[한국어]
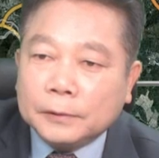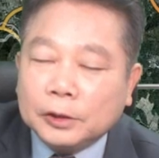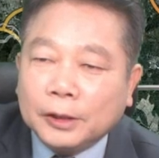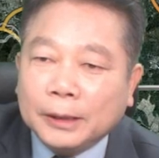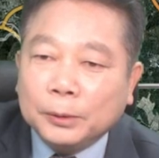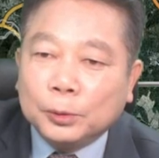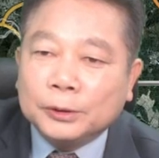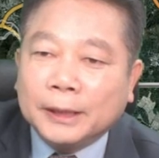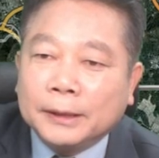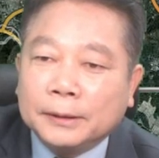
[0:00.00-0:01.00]
천안
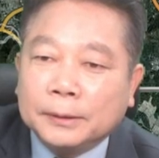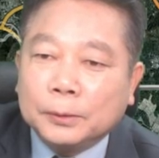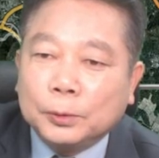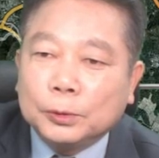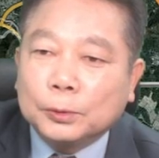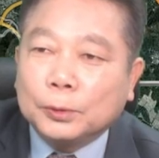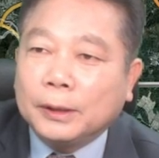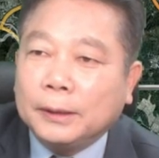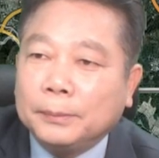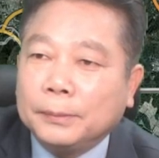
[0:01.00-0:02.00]
논산
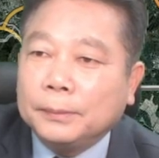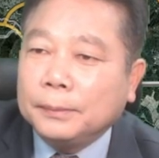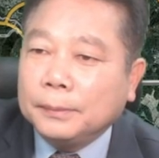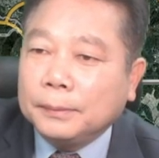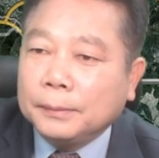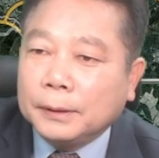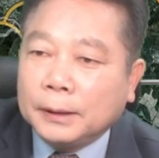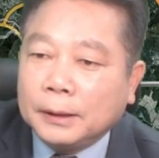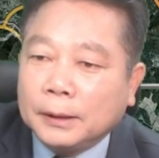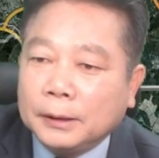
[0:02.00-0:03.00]
고속도로가
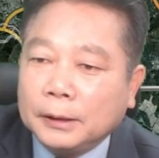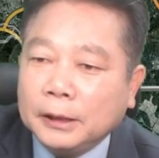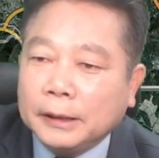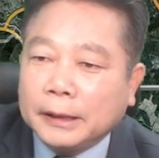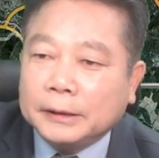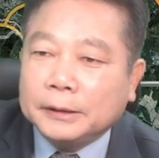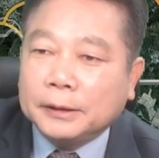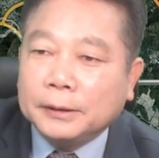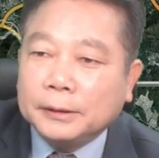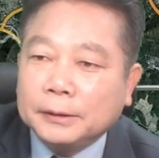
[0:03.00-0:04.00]
어, 이게 되겠죠.
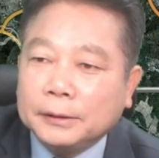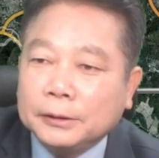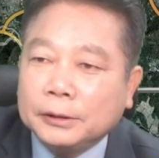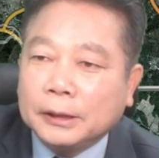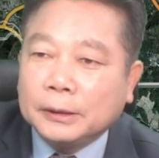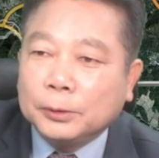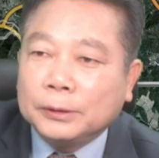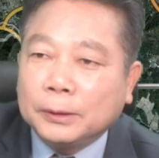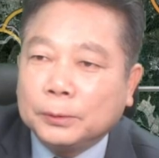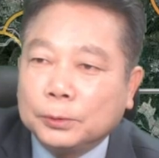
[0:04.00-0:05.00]
천안
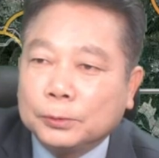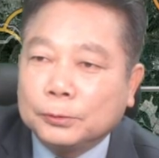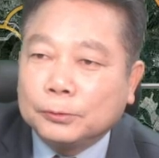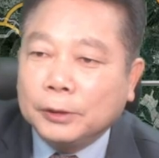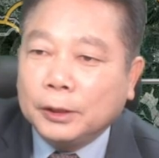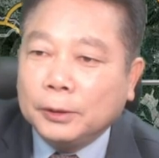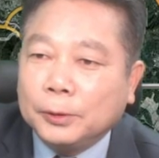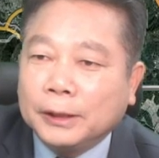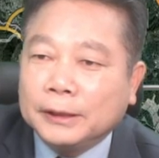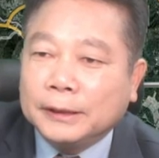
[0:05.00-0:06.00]
논산 고속도로고요.
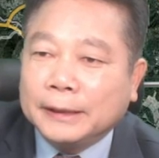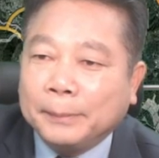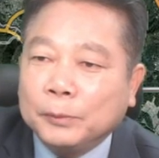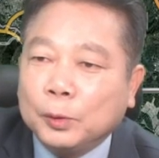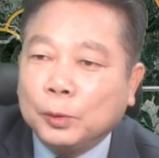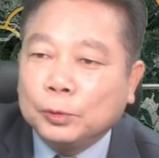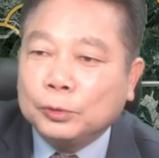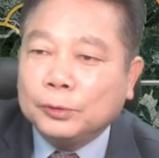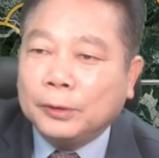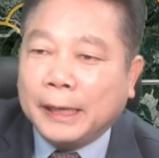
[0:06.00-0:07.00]
여기가 이제
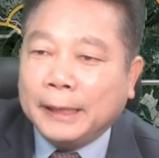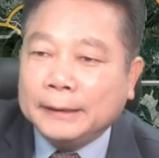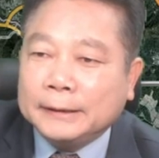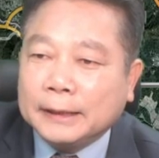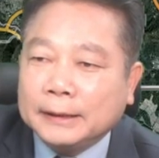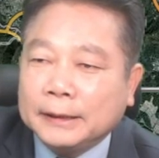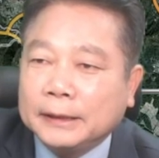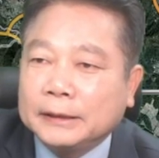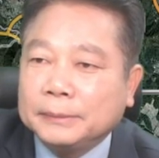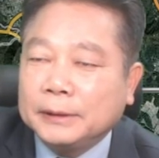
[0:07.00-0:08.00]
남공주 아이씨가
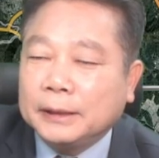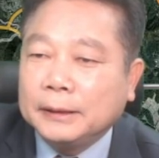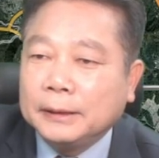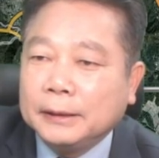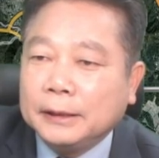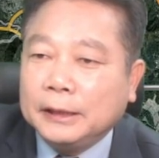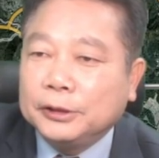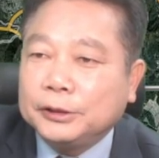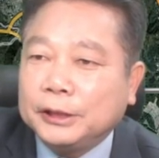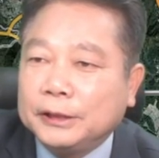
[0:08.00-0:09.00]
되겠습니다.
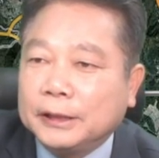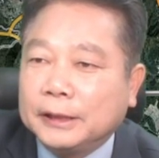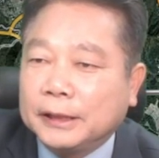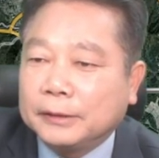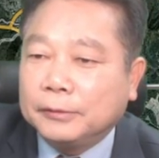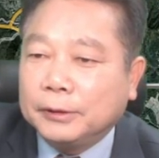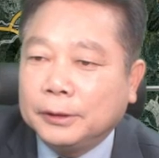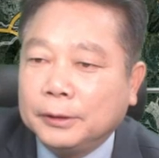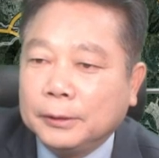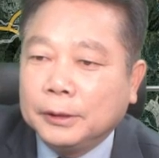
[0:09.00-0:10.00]
인터체인지가
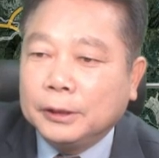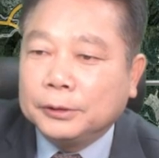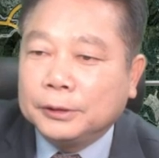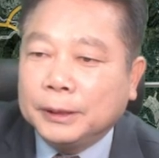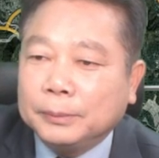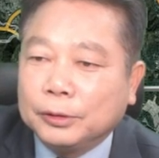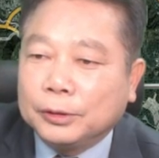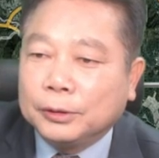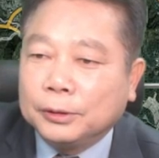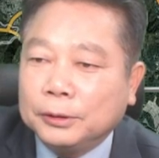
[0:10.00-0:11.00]
되겠고요. 현재
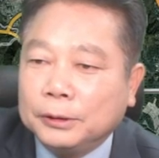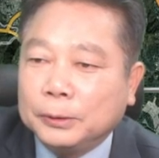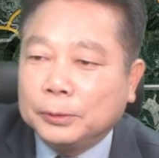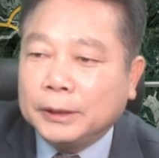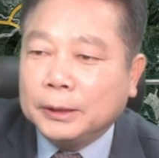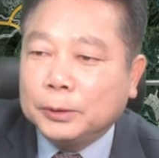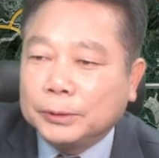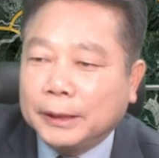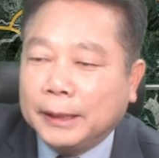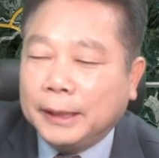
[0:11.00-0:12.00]
물건은 이곳에
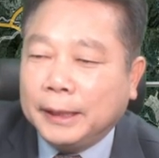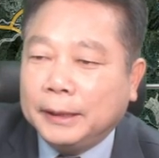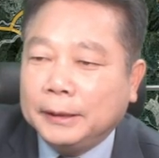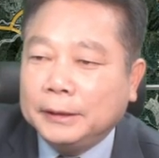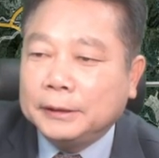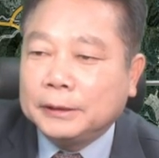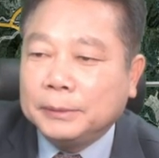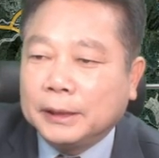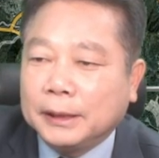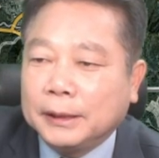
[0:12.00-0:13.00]
소재해
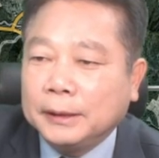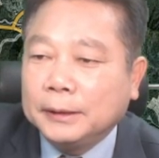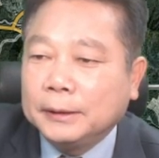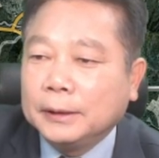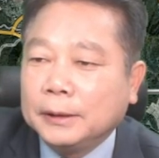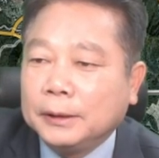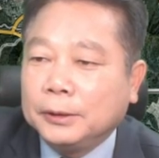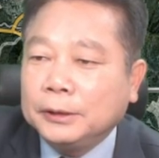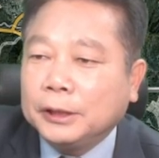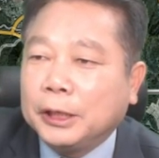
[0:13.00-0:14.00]
있습니다.
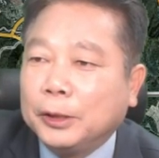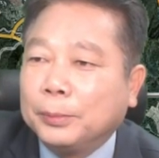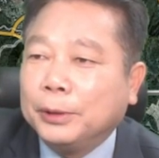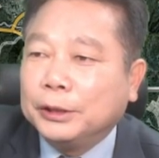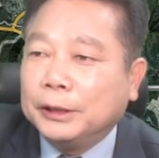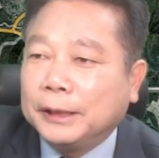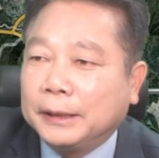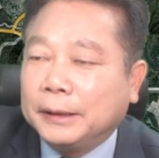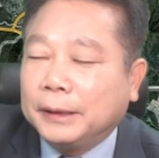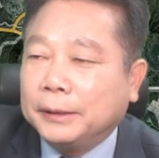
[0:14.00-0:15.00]
여기 이제 계룡면이
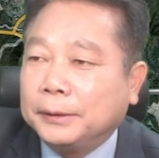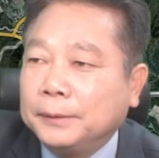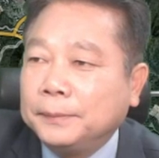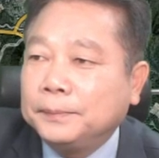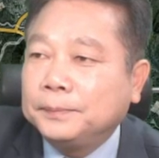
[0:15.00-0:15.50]
되겠네요.